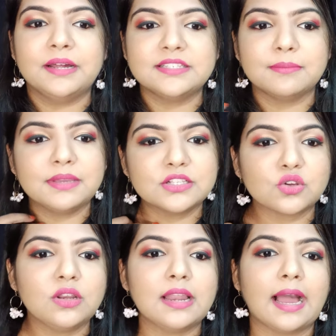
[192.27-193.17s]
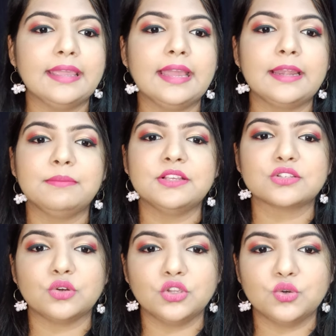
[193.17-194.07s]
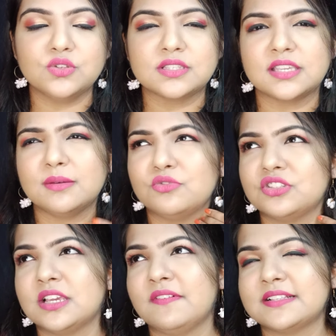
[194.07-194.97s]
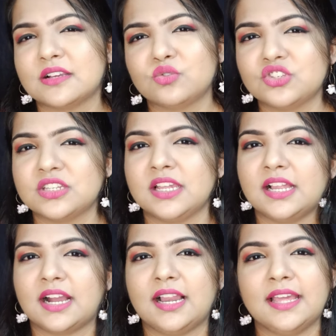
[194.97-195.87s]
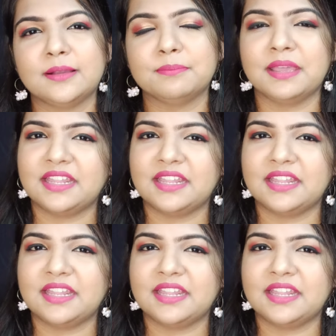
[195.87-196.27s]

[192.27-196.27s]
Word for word: पर जब मैं इसको लाई एंड मैं इसको यूज़ की मुझे वैसा कुछ नहीं लगा लाइक like,